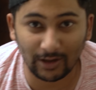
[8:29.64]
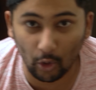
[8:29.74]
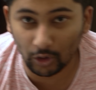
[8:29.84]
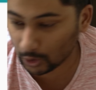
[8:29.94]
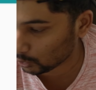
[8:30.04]
से
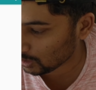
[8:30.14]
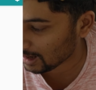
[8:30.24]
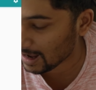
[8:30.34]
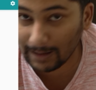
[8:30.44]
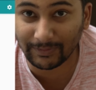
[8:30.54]
ऑन करूँगा
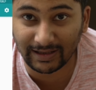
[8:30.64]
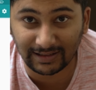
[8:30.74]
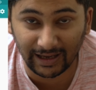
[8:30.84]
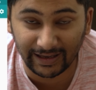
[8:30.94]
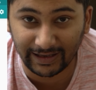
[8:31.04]
आप देख
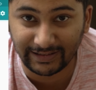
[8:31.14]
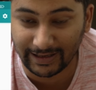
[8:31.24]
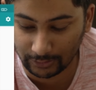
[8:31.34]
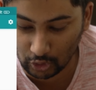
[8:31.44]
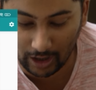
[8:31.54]
सकेंगे
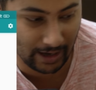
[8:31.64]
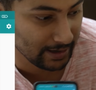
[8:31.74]
ये जो है